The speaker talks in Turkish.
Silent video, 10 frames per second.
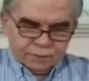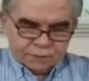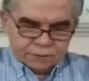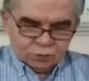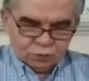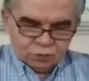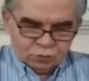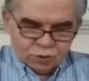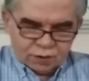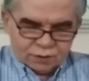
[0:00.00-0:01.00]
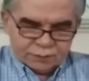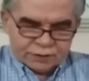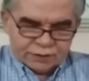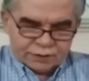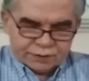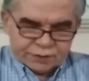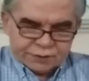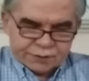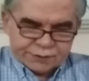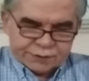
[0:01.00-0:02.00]
Şimdi o muharebeler
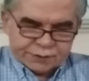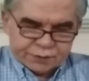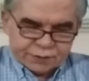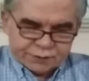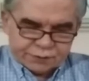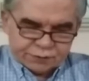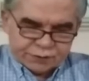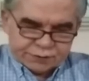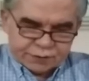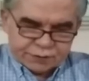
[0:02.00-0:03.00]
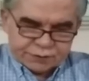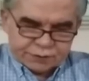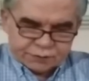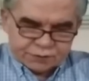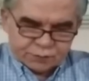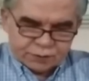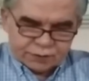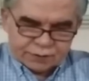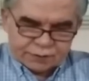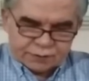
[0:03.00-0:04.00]
esnasında, savaşlar,
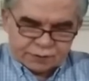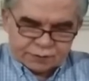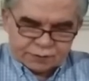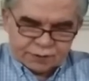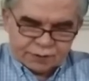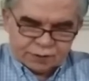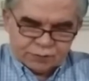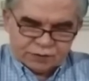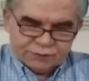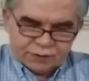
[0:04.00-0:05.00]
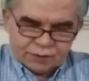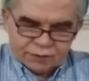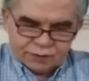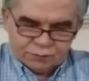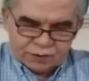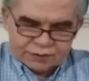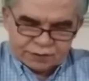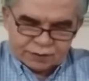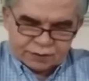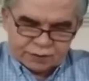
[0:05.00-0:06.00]
çatışmalar esnasında Ermeni fedaileri bazı
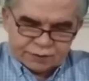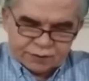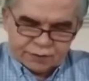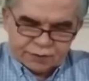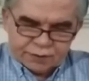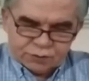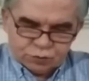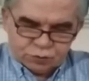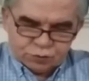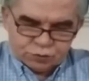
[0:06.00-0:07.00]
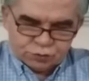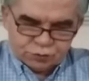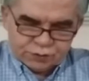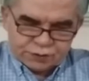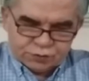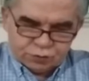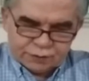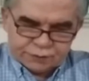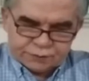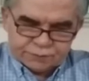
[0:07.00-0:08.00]
yerlerde çoluk çocuğu
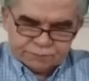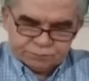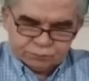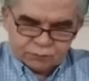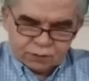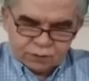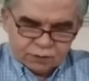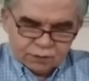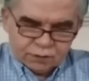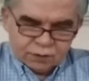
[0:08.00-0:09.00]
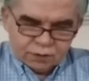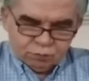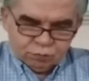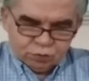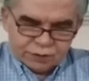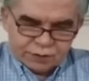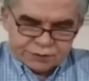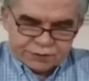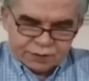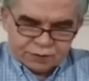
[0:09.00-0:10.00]
kesiyorlardı. Buna
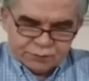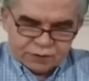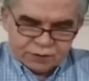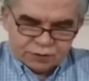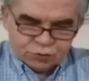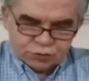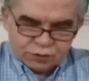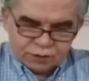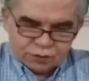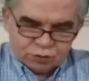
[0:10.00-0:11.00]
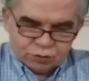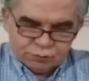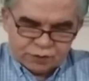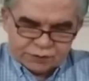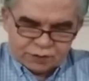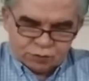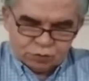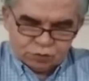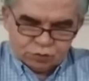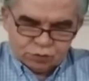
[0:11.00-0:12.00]
karşı Ermenilerin çocukları da öl- bazen
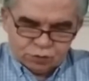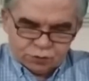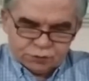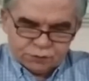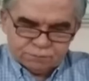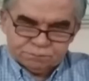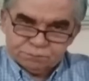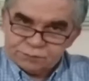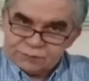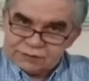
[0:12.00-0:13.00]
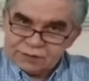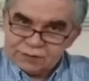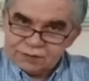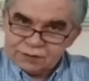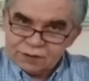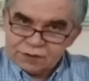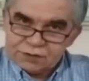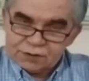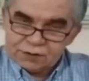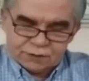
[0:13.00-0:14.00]
öldürülüyordu. Dedik ya
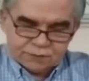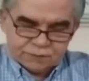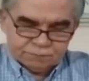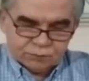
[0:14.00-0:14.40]
karşılıklı.